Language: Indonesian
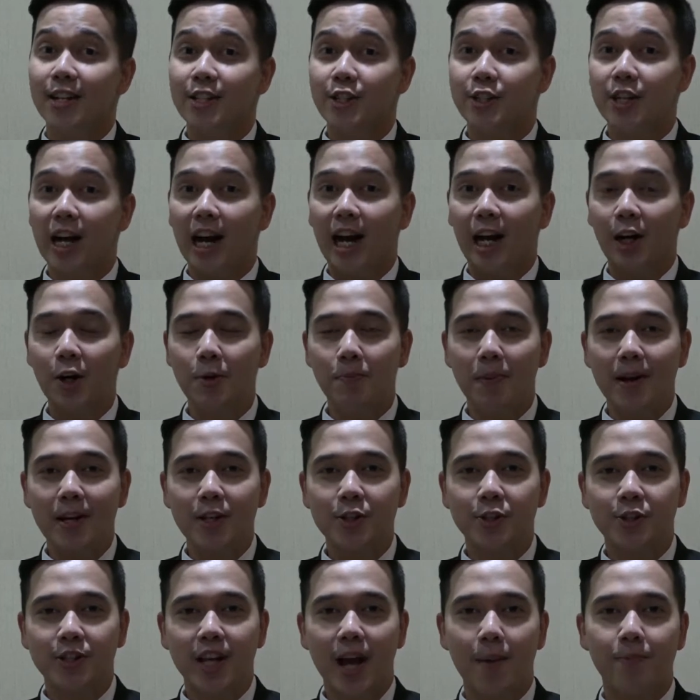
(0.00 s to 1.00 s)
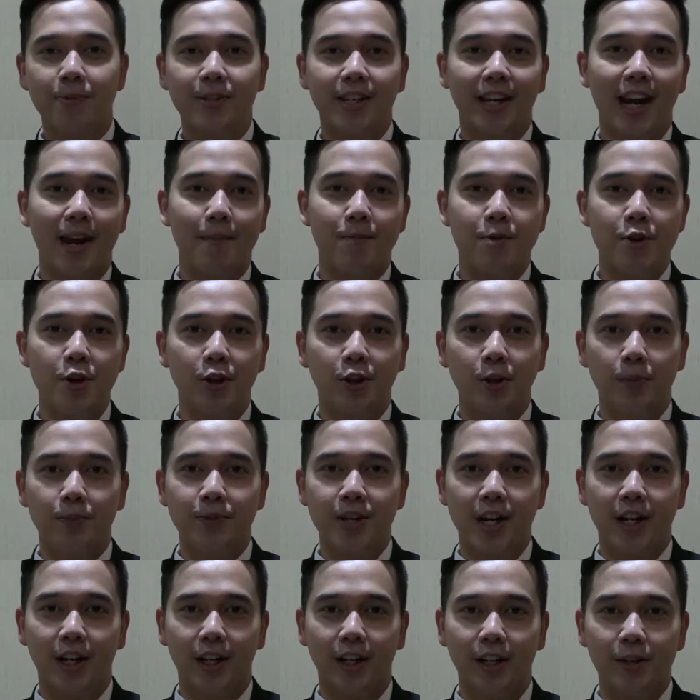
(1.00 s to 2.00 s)
Jangan lupa subscribe YouTube
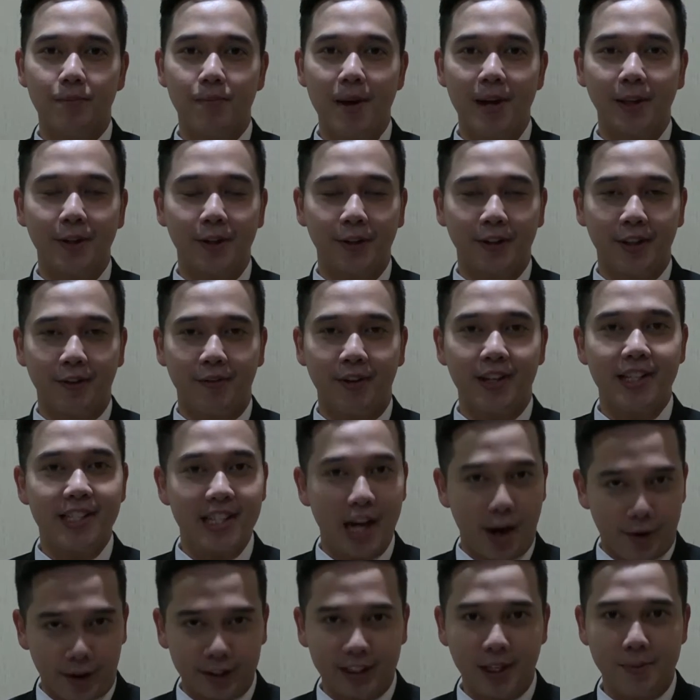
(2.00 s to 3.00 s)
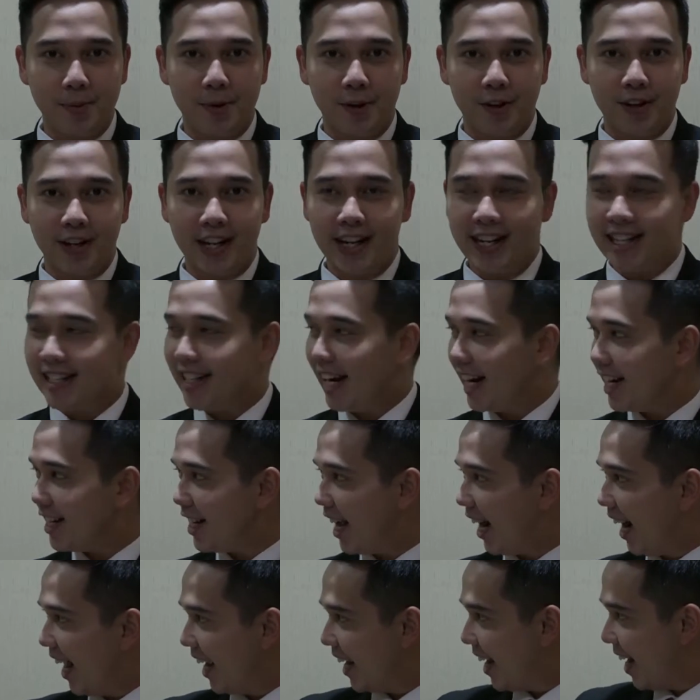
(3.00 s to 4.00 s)
channel Metro TV Jawa Timur dan
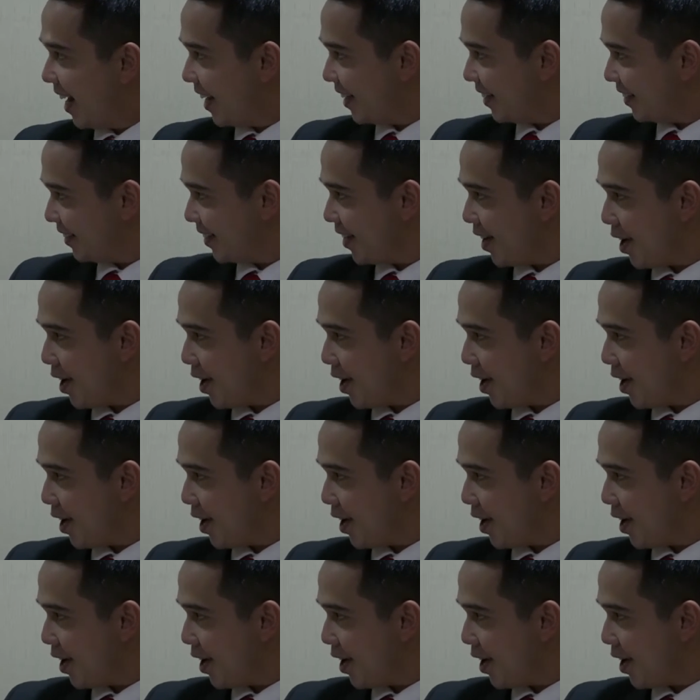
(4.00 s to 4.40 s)
nyalakan